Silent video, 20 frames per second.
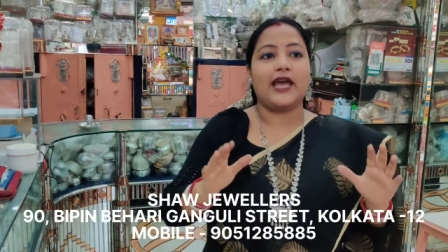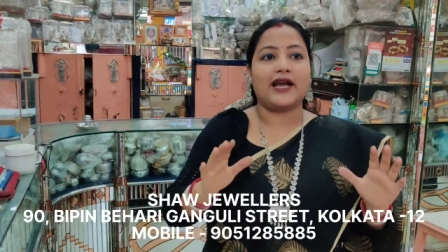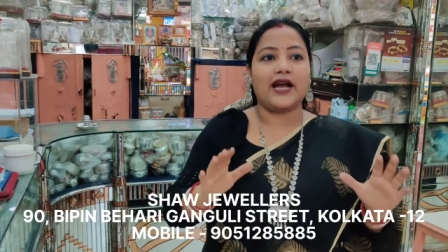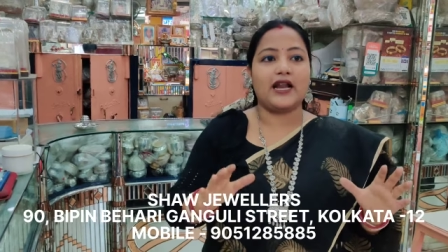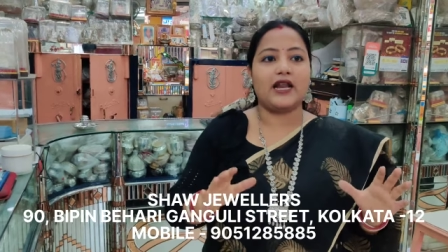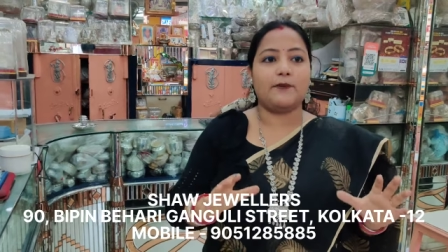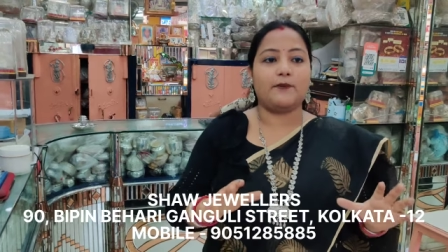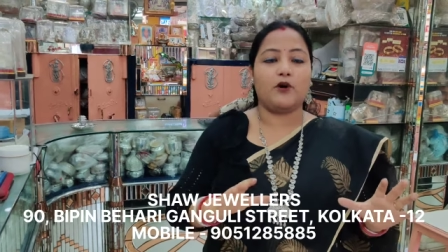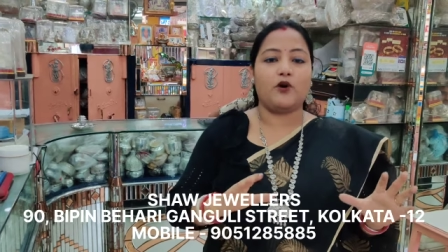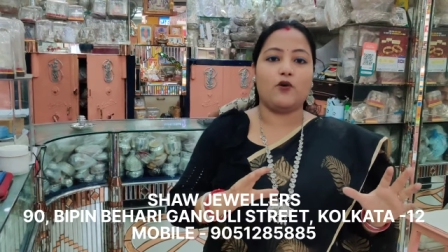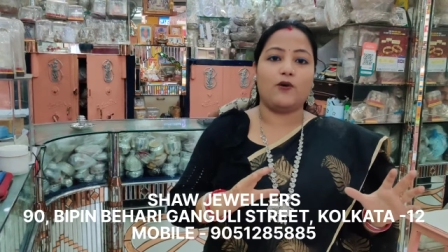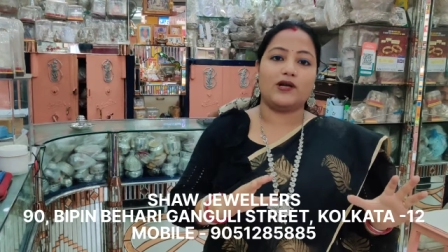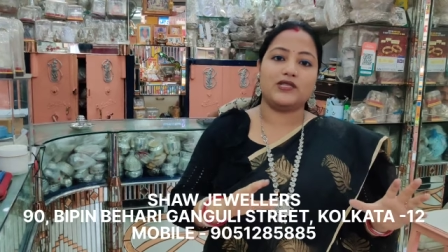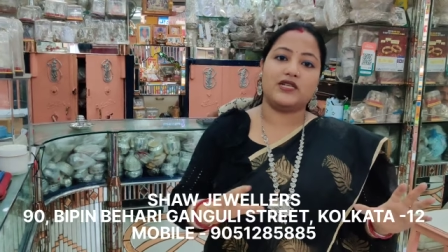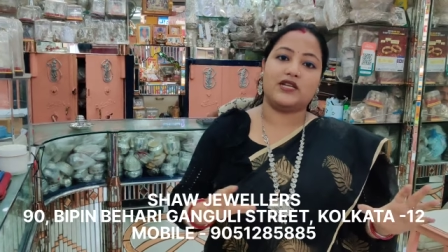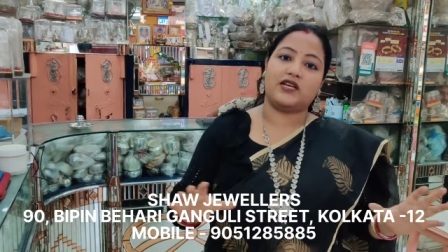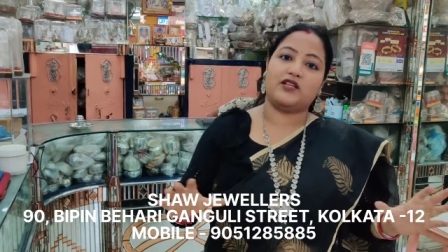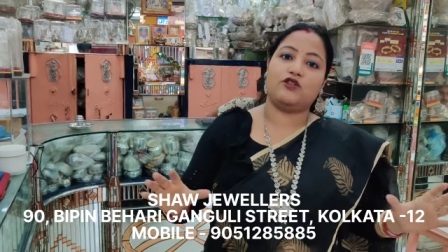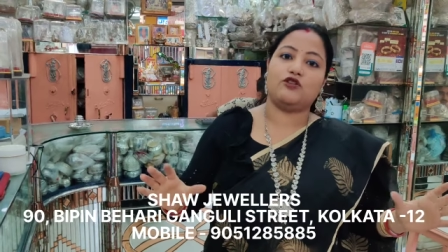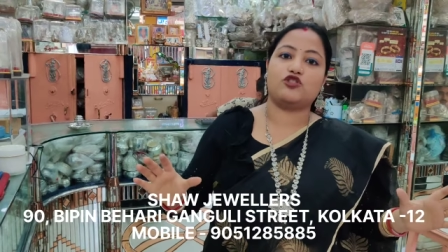এখানে
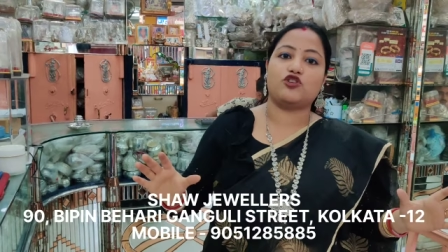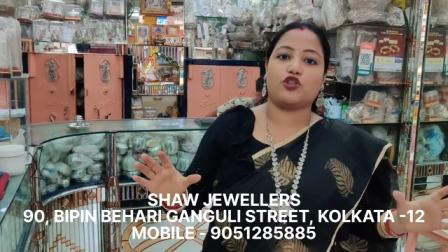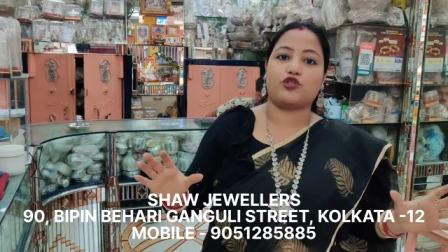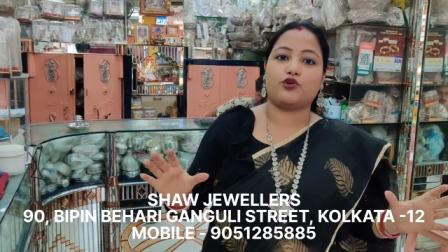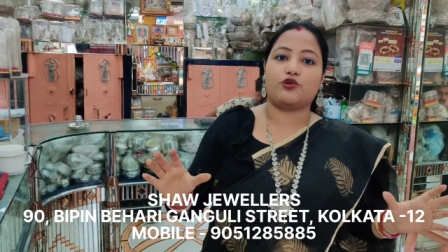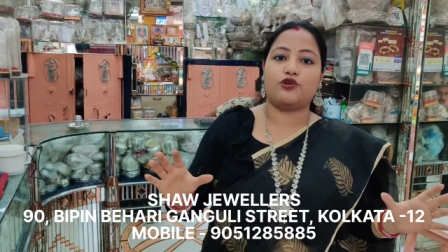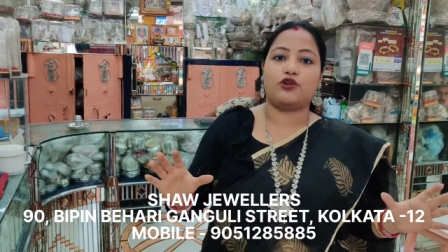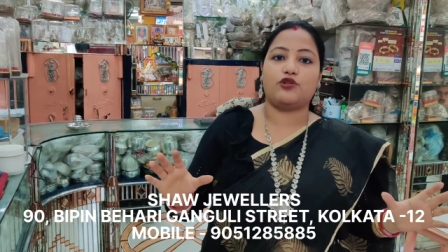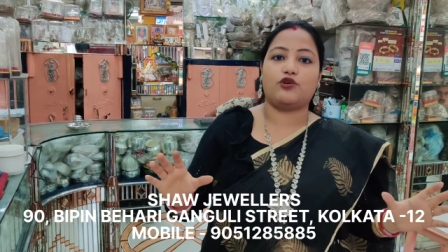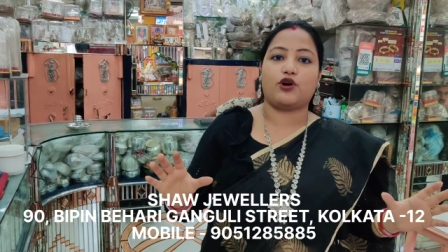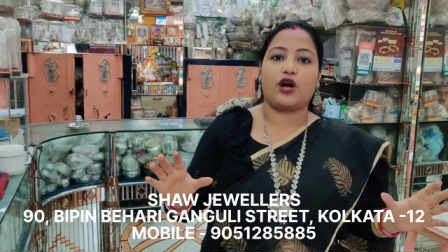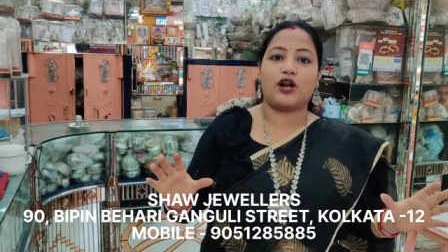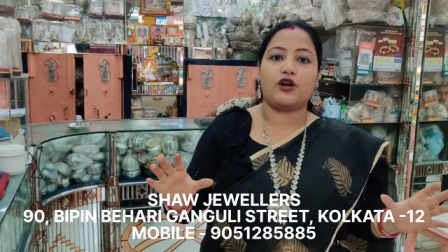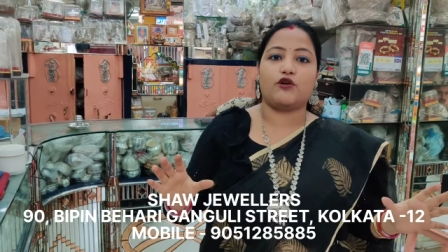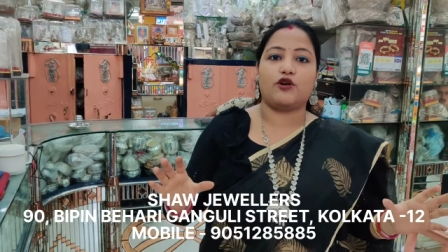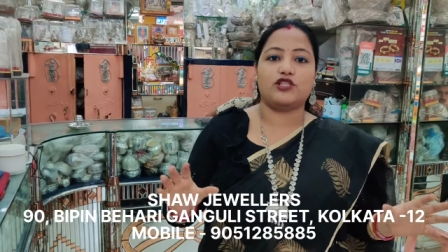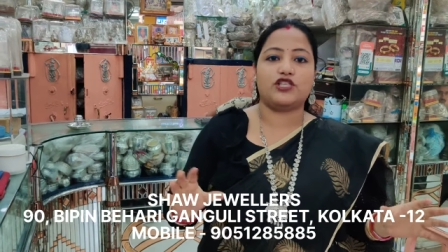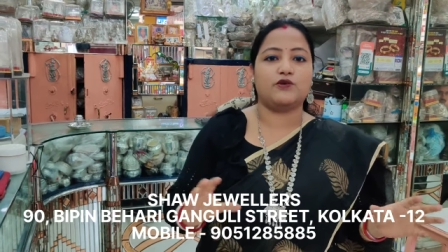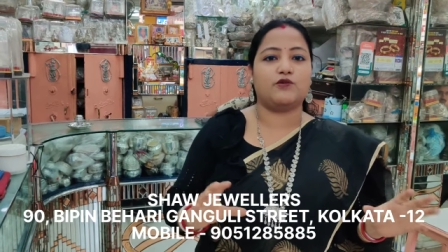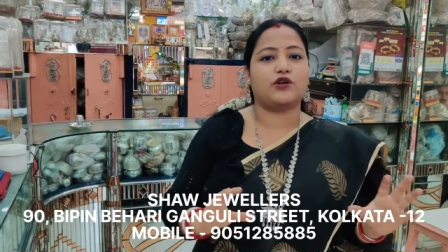বউবাজারে কিন্তু যতগুলো দোকান
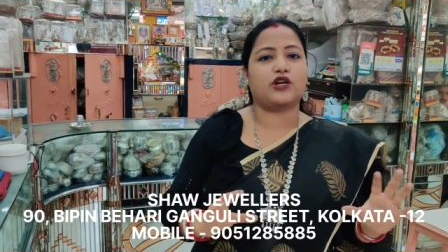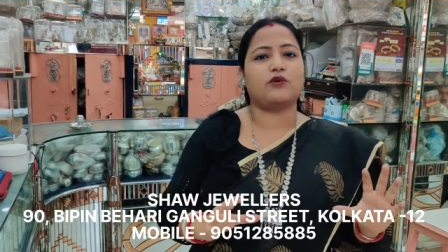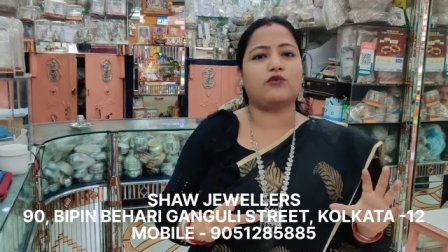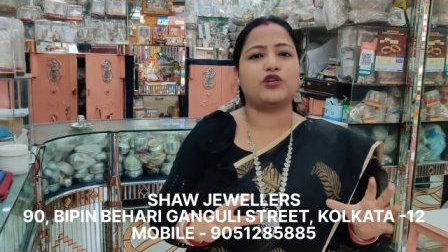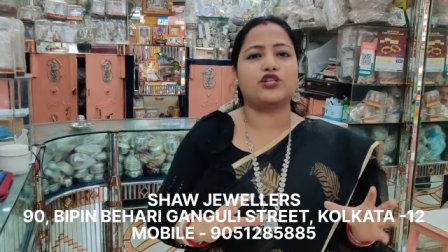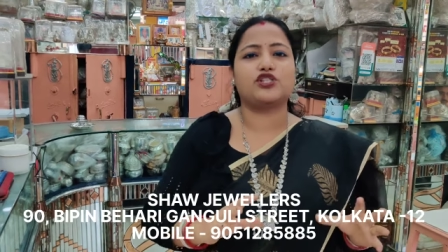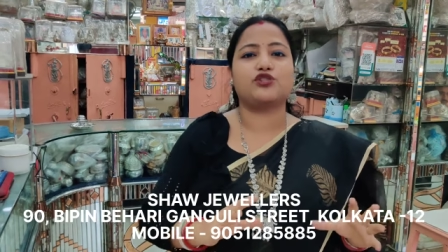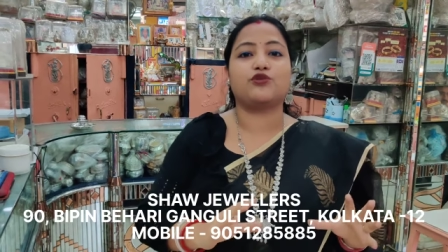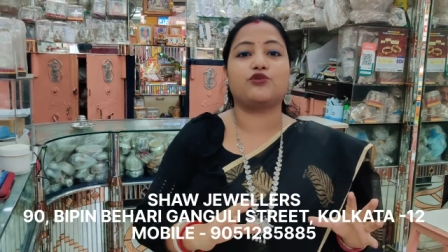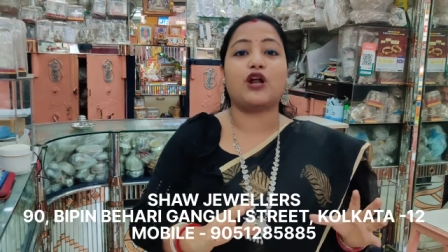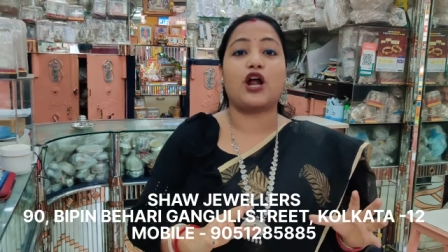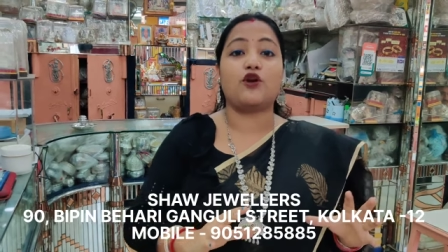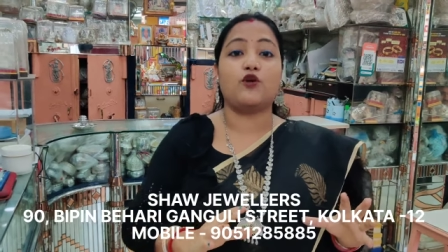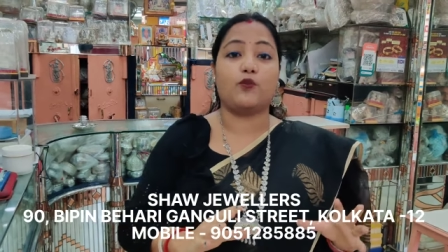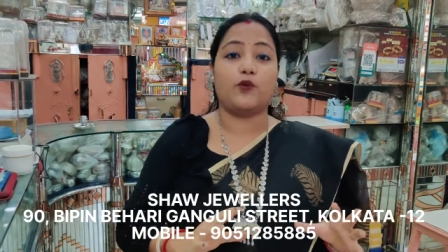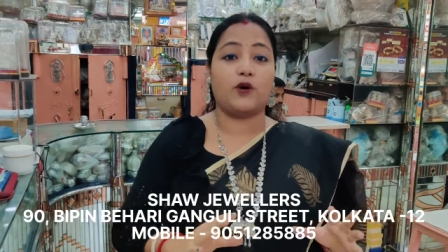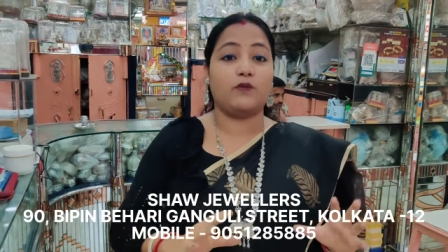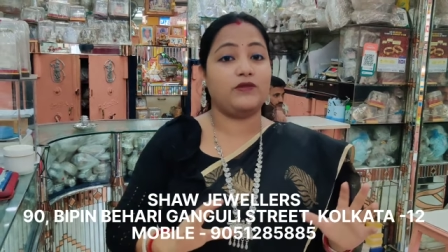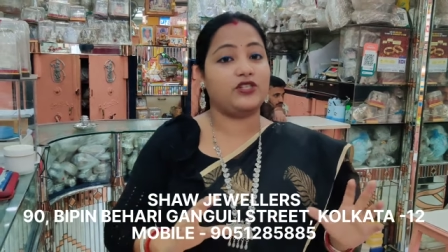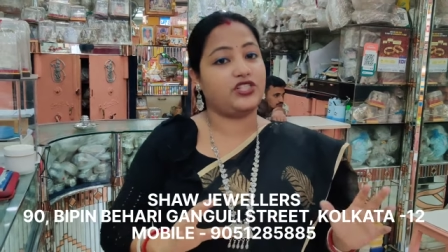রয়েছে মোটামুটি সোনা
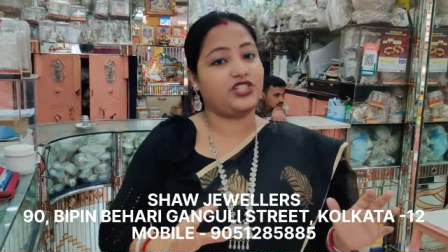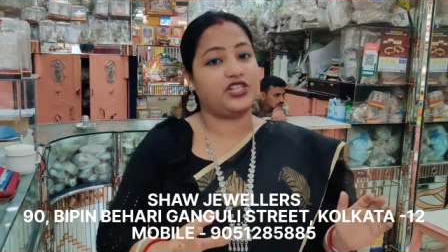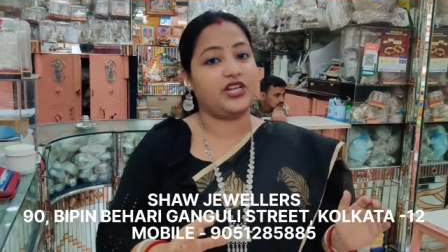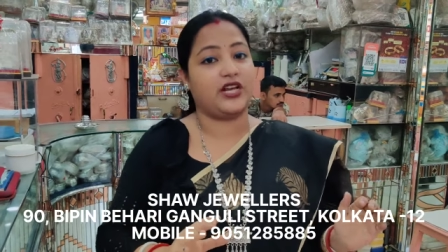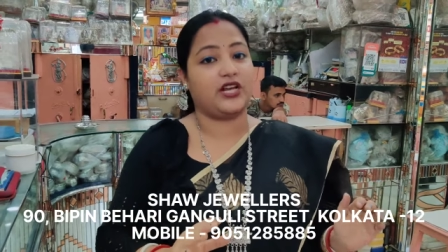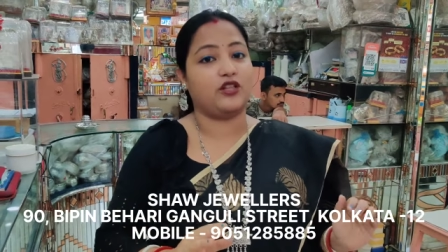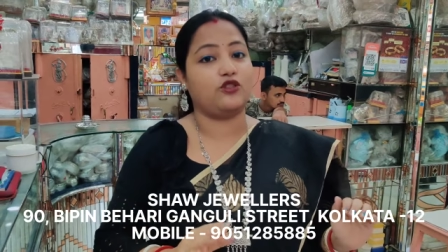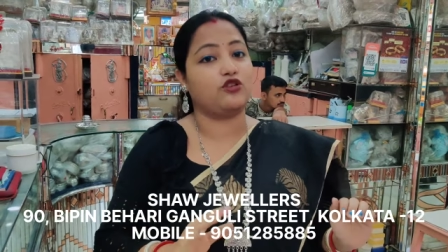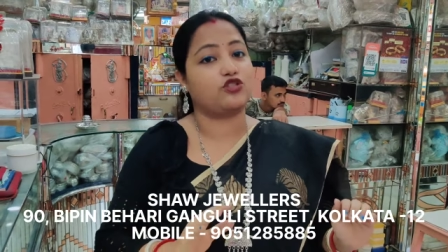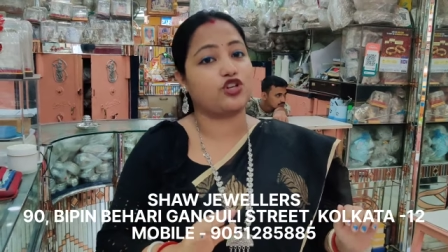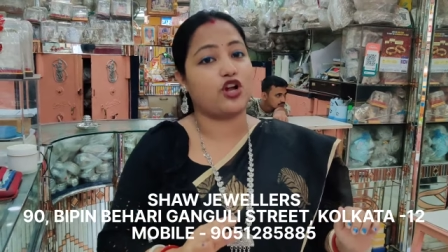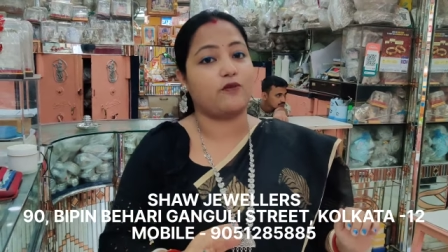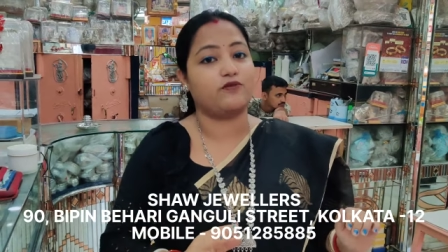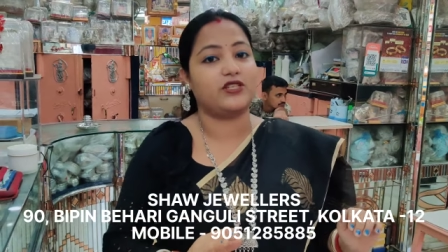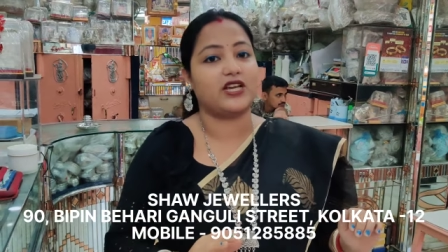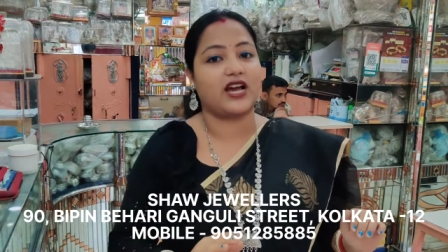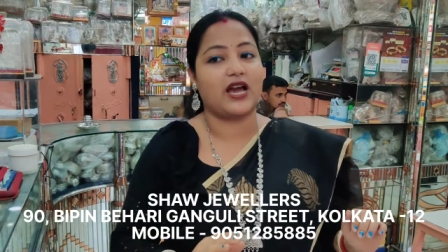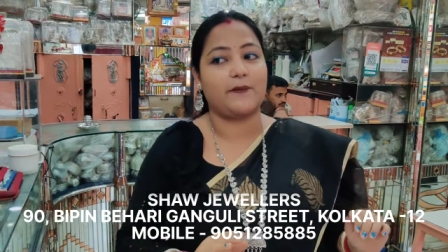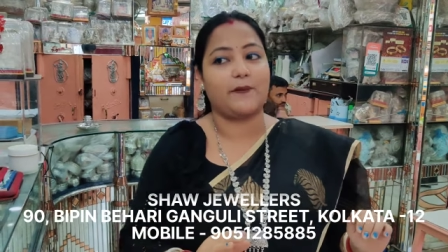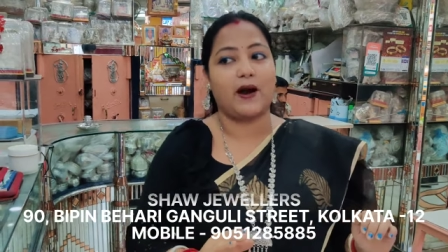রূপো মিশিয়ে কিন্তু সব
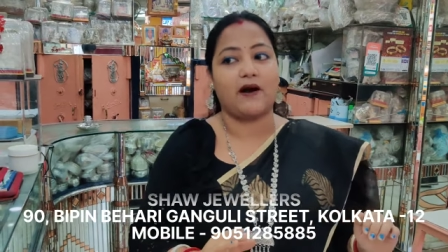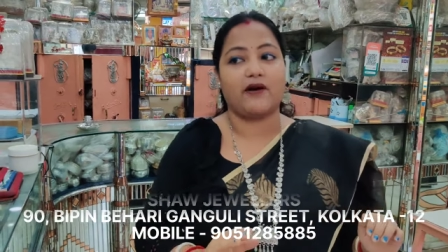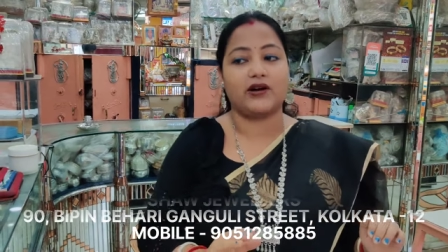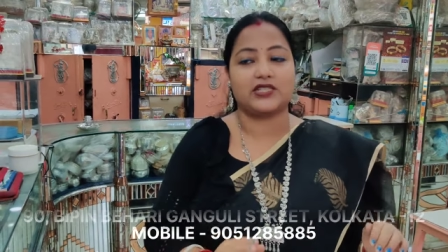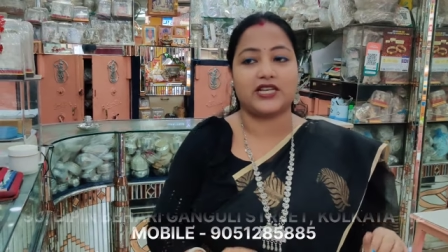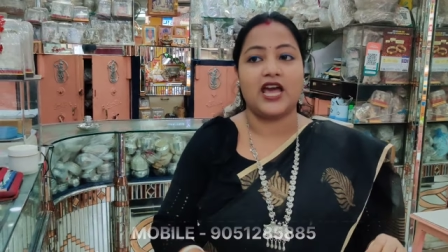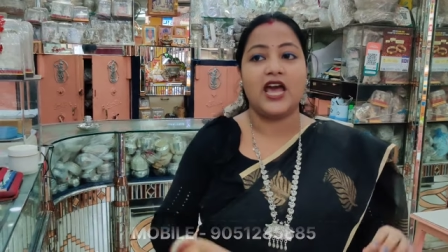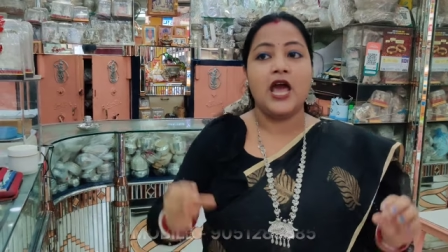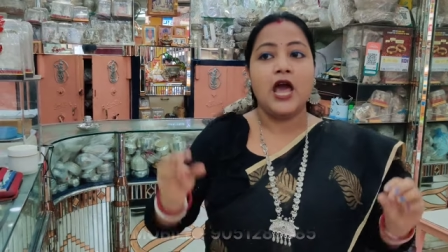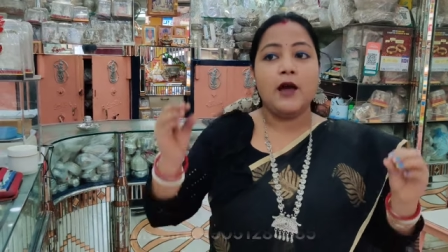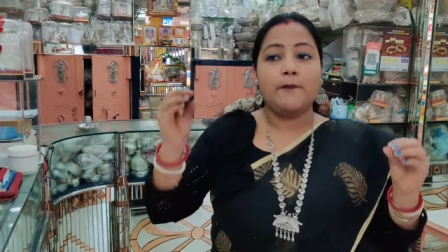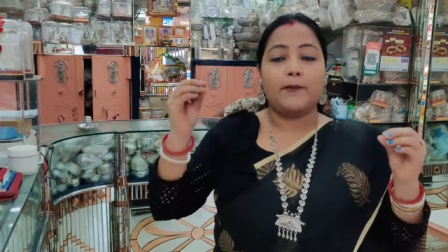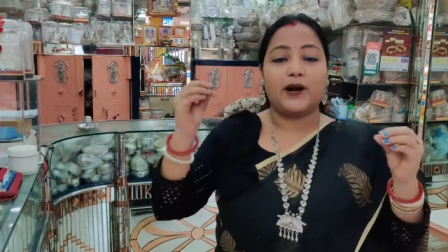জায়গায় পাওয়া যায়